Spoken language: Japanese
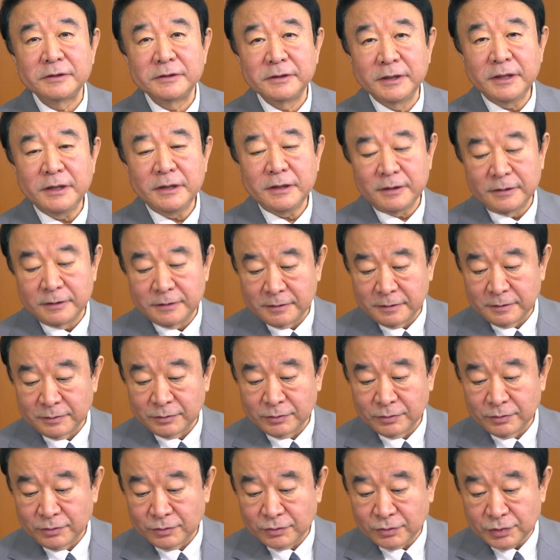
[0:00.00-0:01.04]
にね、
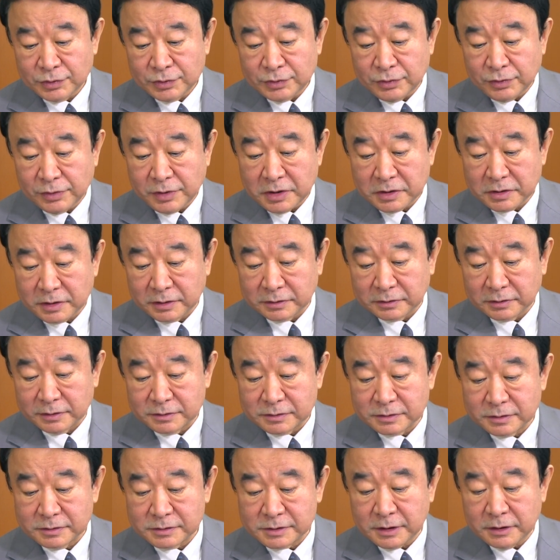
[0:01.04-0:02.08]
こういう表現があったん
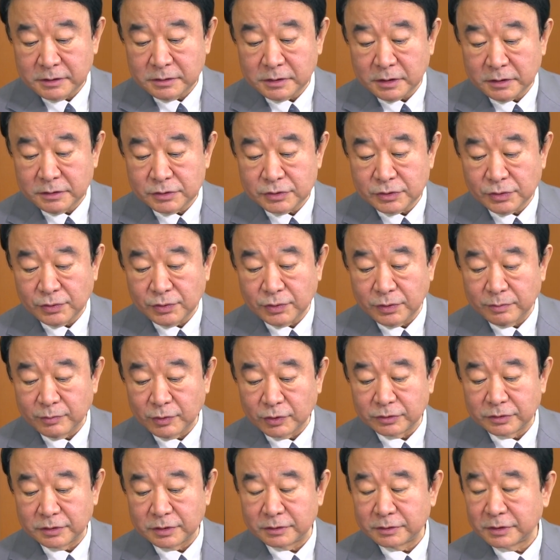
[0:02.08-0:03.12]
ですよ。先端情報を
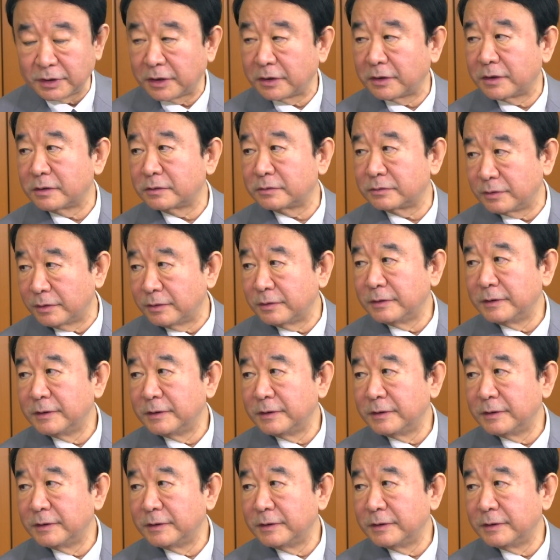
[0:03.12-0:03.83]
持っている大学と、